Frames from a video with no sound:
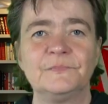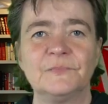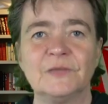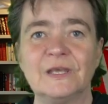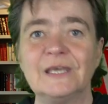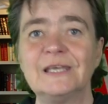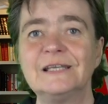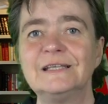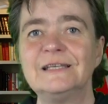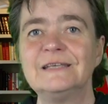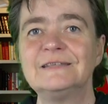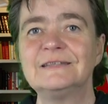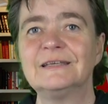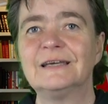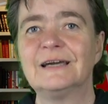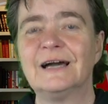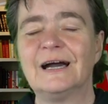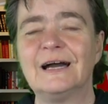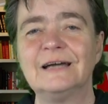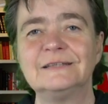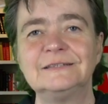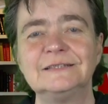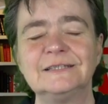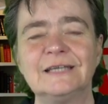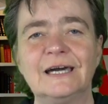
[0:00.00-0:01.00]
Ich lese
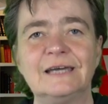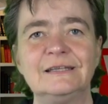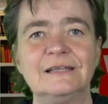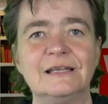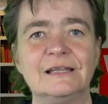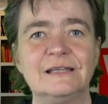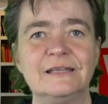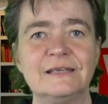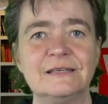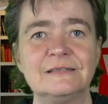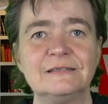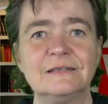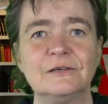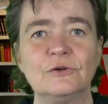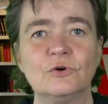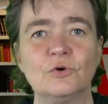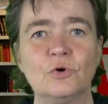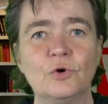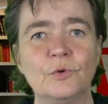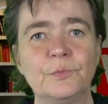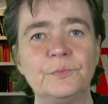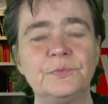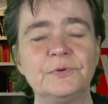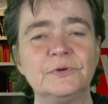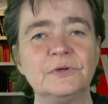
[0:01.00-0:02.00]
gerade in einer
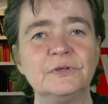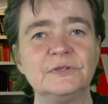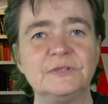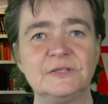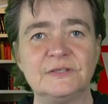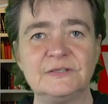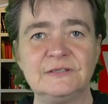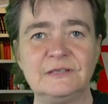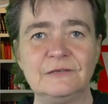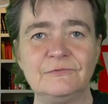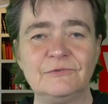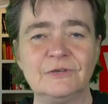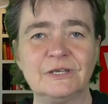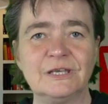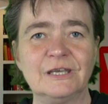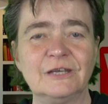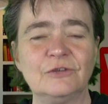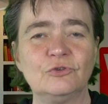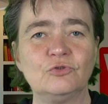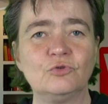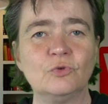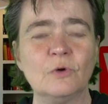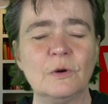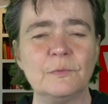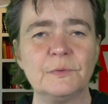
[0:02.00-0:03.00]
Lesegruppe die Stephen King
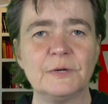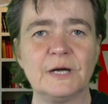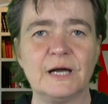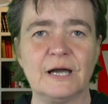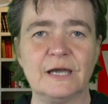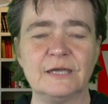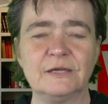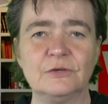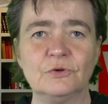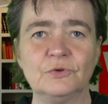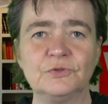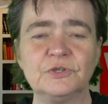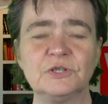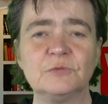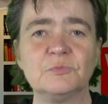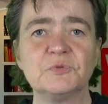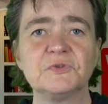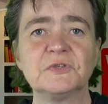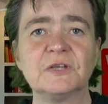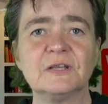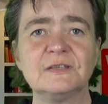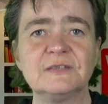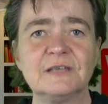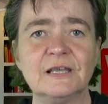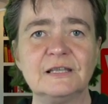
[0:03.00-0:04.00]
Turb-Reihe und ich muss
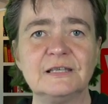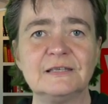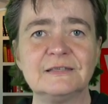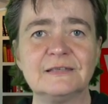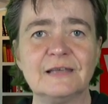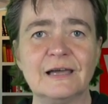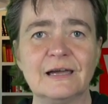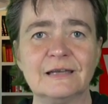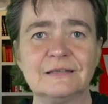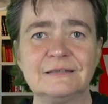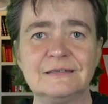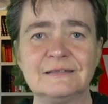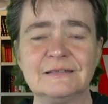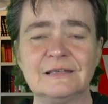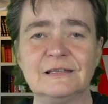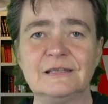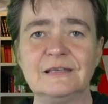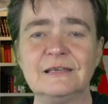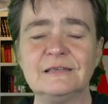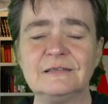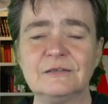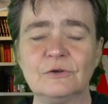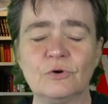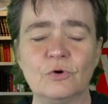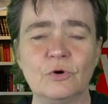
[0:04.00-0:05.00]
ganz ehrlich sagen, diese
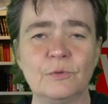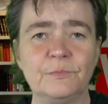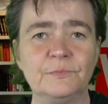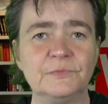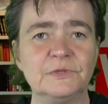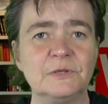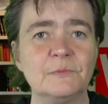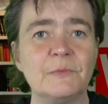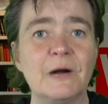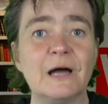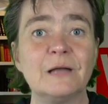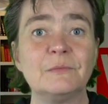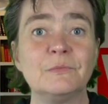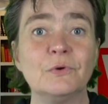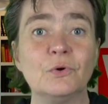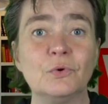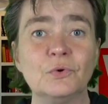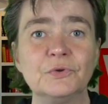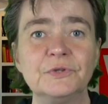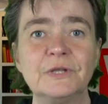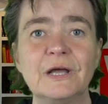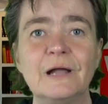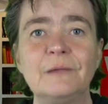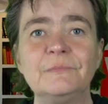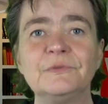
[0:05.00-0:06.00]
Lesegruppen, die machen mir
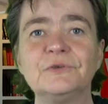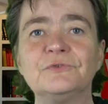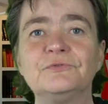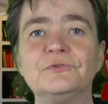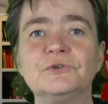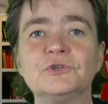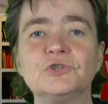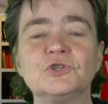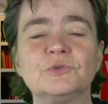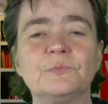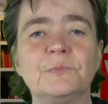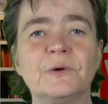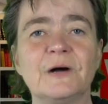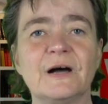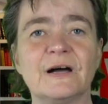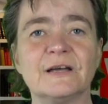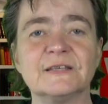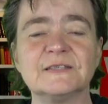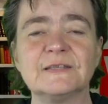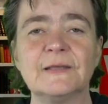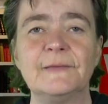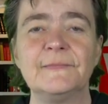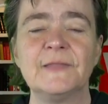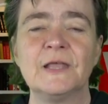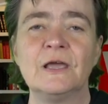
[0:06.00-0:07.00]
unheimlich viel Spaß.